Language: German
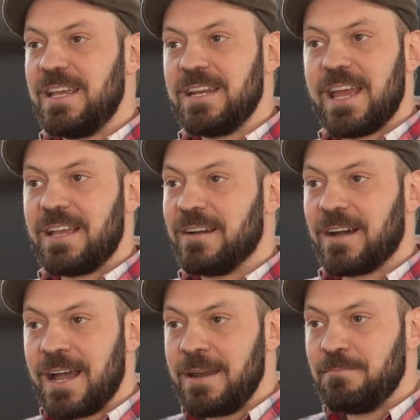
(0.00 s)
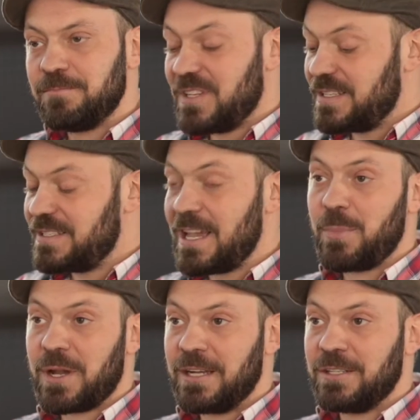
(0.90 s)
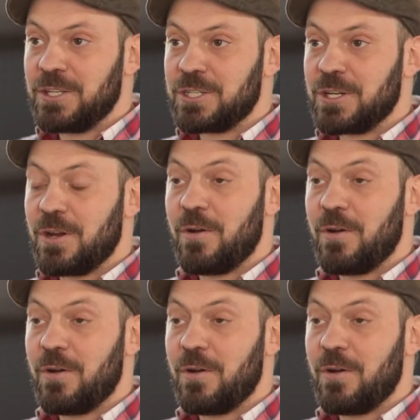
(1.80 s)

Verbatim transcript: jede Ecke rein. Sehr praktisch,